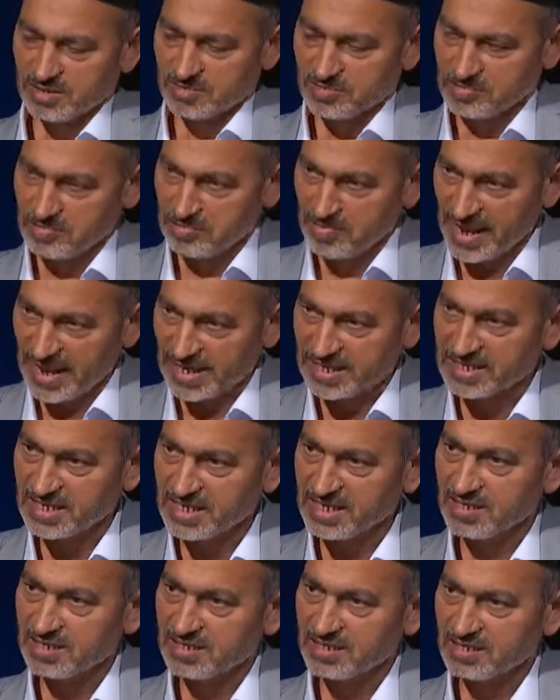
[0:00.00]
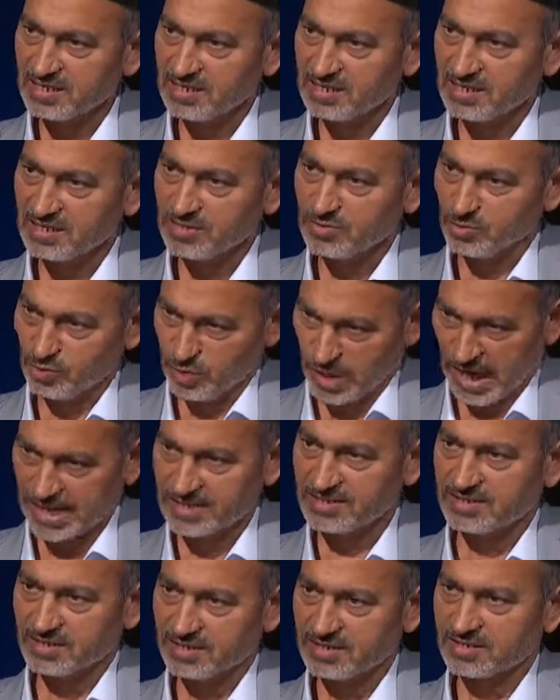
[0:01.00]
Mehdi
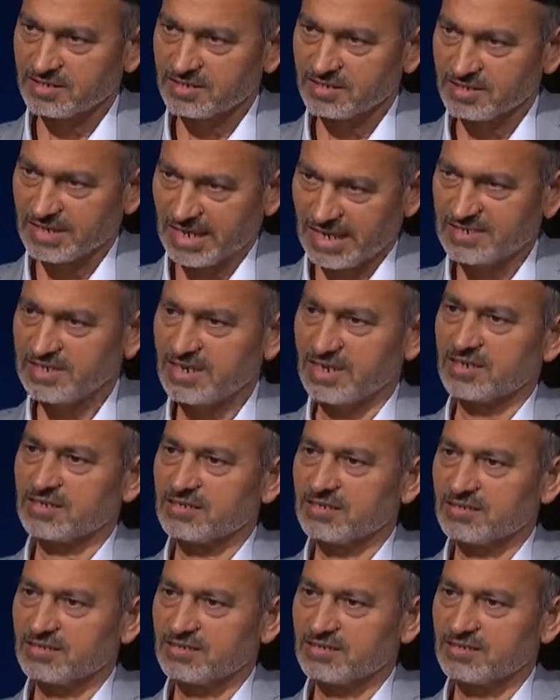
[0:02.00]
uyarıcı gelecek.